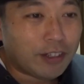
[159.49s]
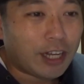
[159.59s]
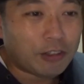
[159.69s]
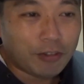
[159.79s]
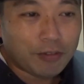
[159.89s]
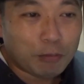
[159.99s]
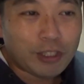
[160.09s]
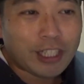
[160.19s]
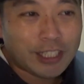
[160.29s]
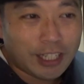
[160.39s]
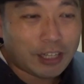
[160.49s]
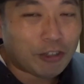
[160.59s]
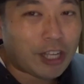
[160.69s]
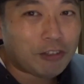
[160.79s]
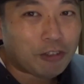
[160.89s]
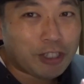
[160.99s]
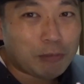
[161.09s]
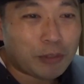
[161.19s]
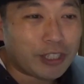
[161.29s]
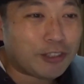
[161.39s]
あの、もしかしたら他の5
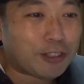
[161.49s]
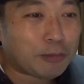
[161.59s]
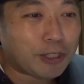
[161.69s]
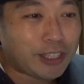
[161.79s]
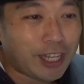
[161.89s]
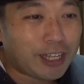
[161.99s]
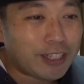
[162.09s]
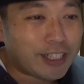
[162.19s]
人も行くつもりで、